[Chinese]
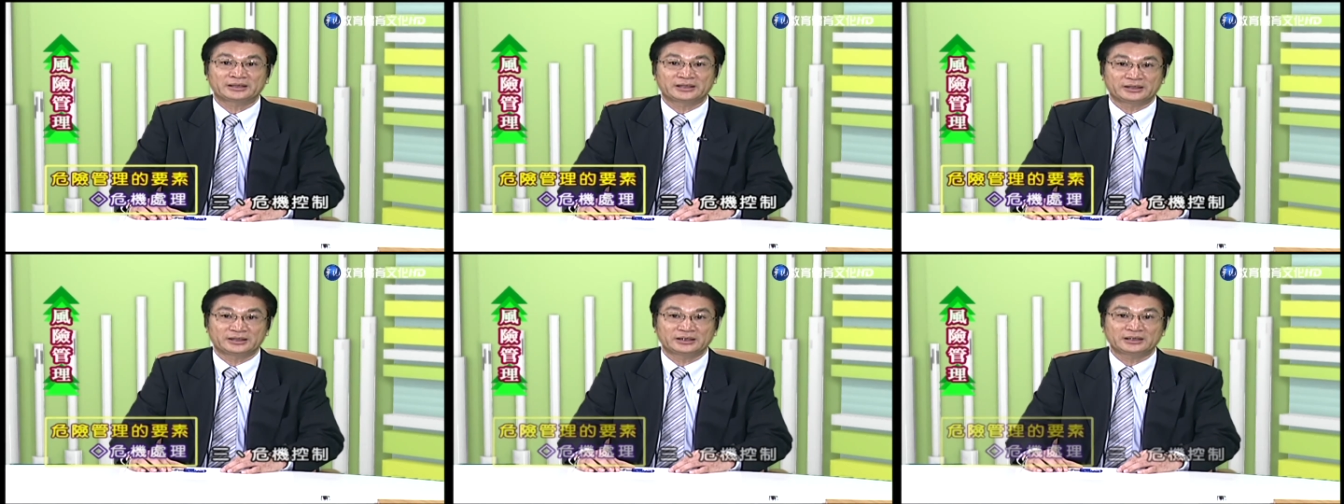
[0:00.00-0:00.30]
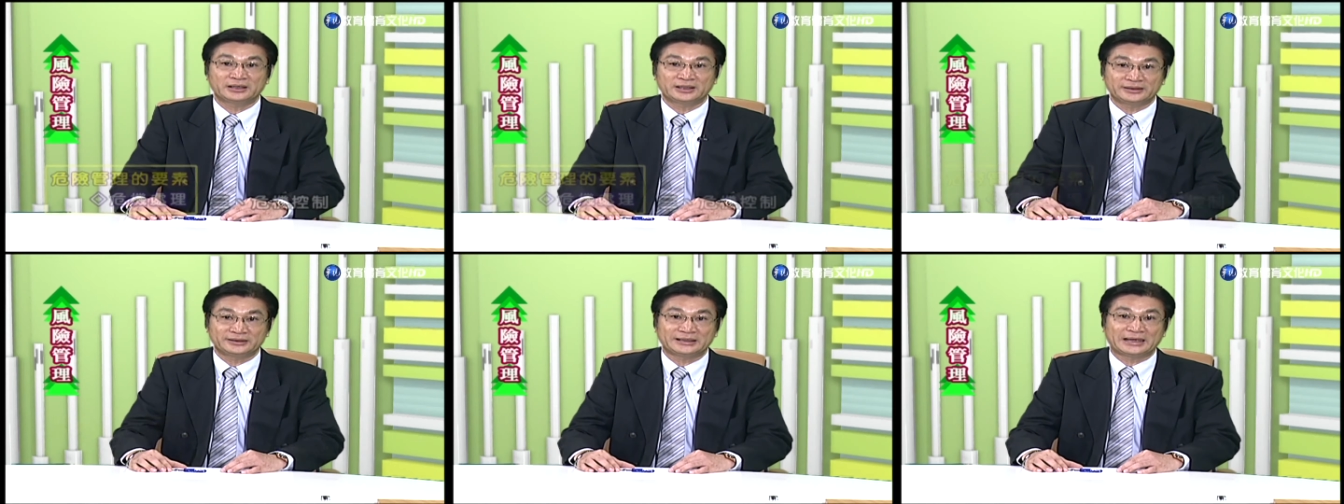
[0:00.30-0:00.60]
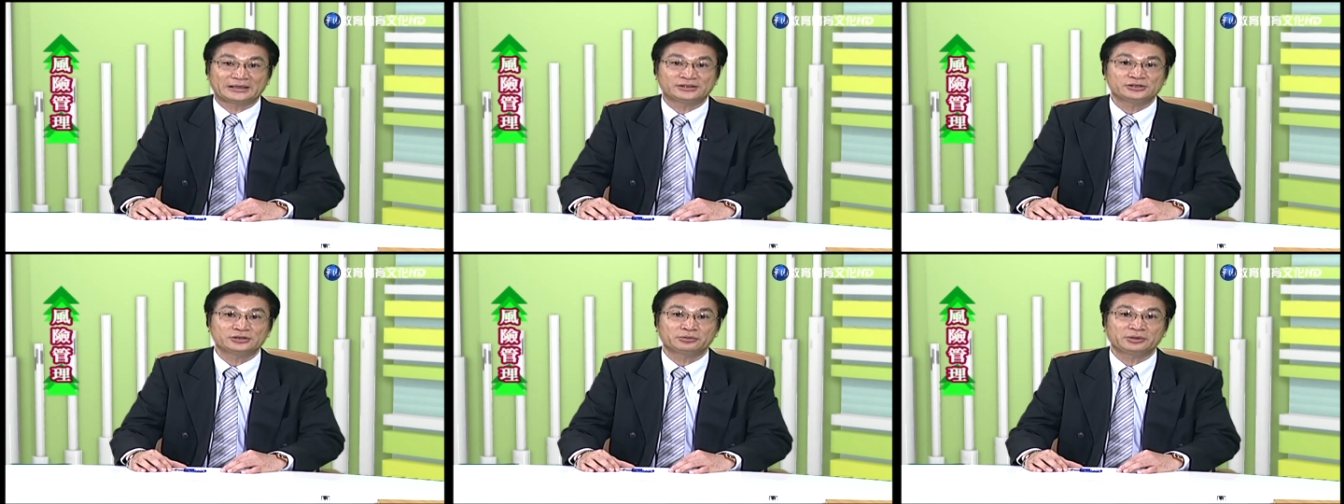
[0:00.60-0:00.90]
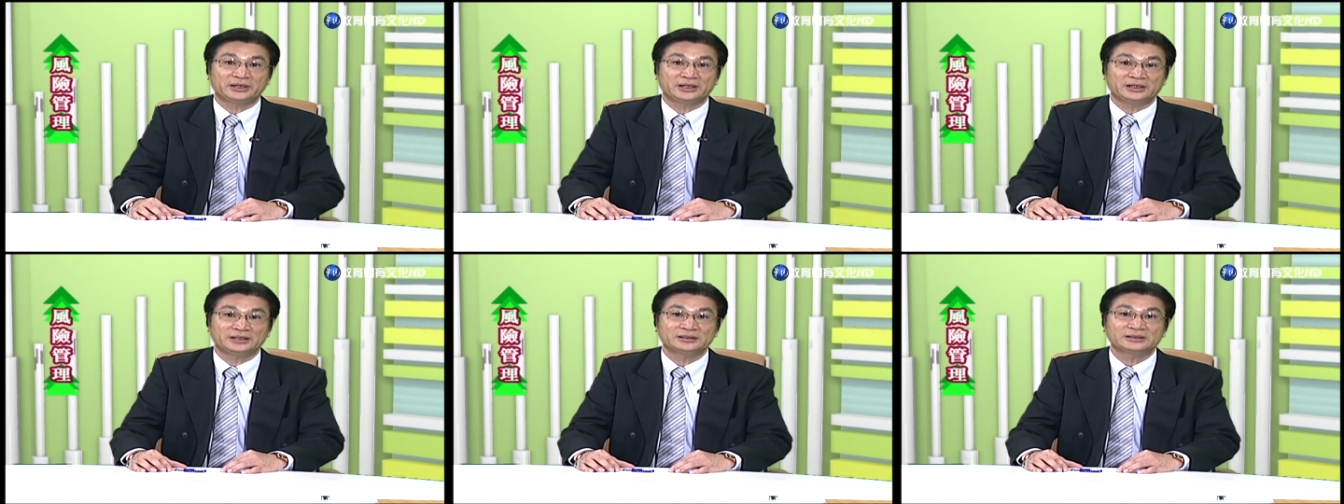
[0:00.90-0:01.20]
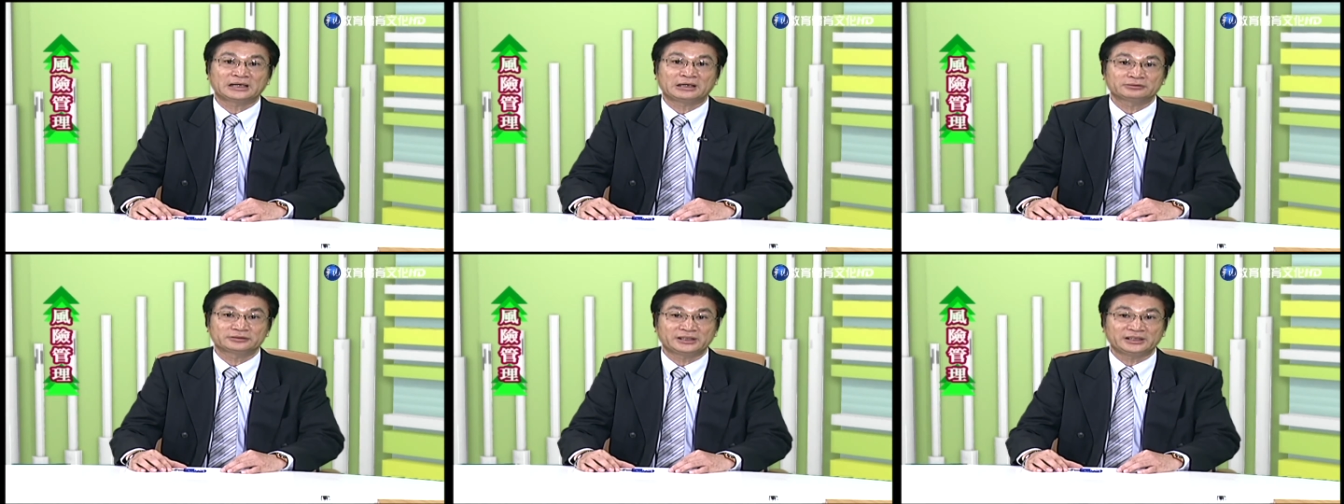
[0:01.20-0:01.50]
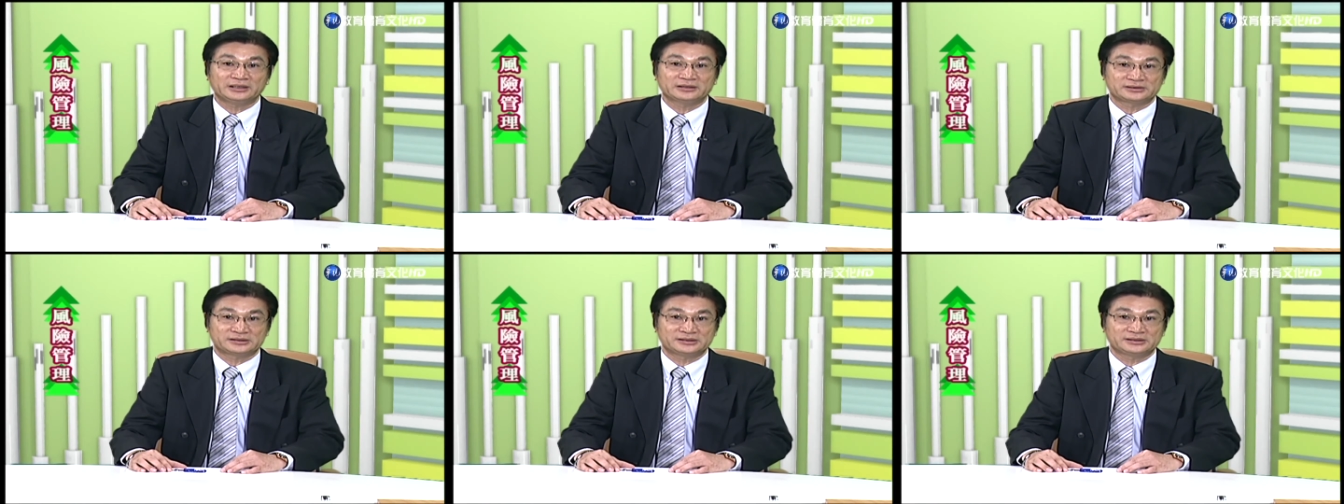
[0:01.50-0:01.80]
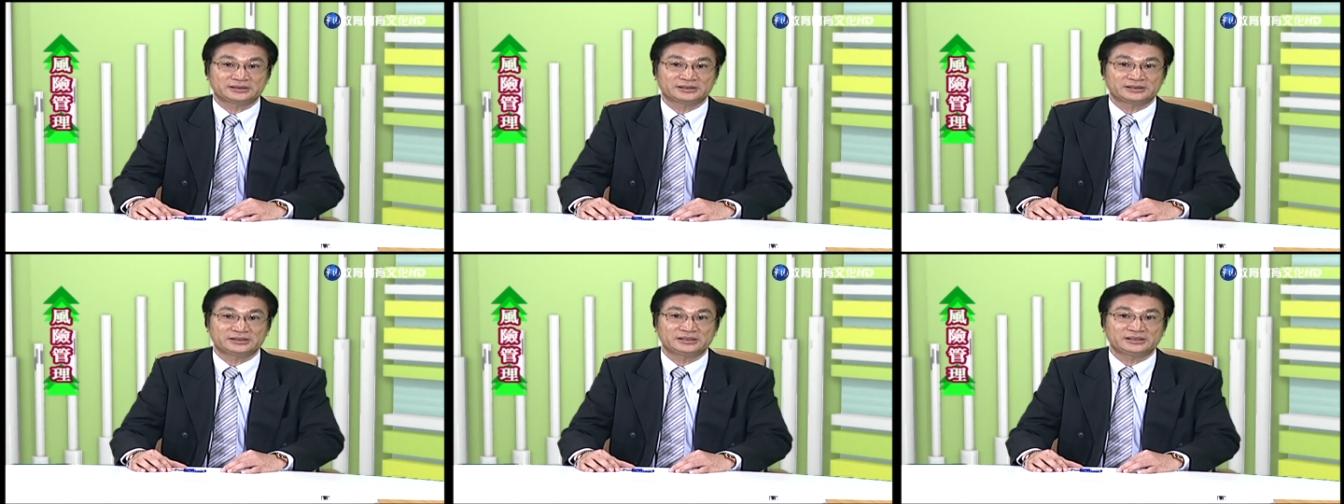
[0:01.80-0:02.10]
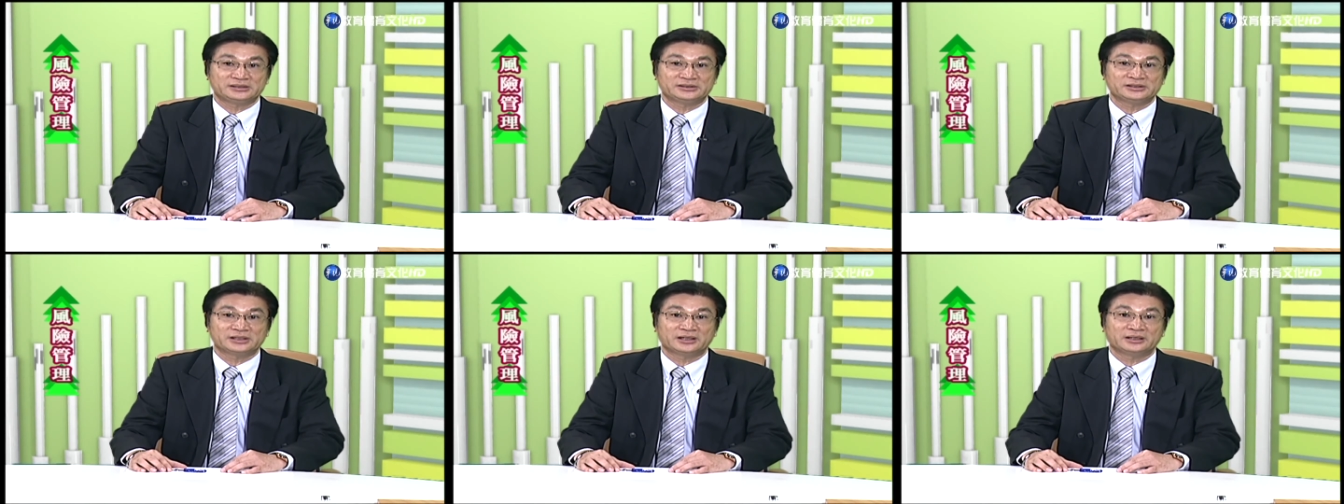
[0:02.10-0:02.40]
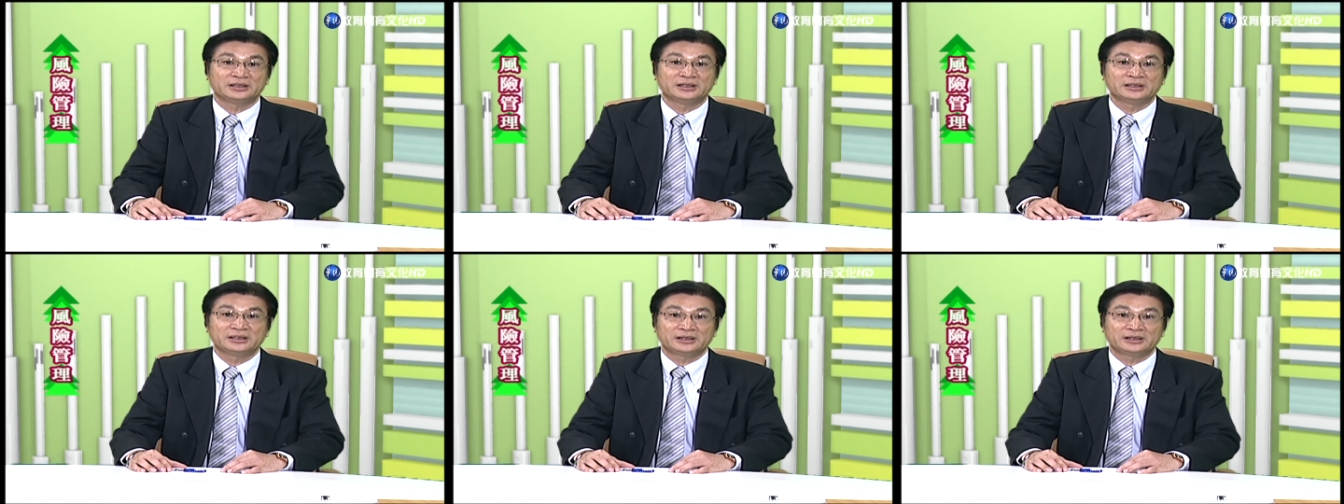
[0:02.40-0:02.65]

可能很难就会赢到第二次的信任。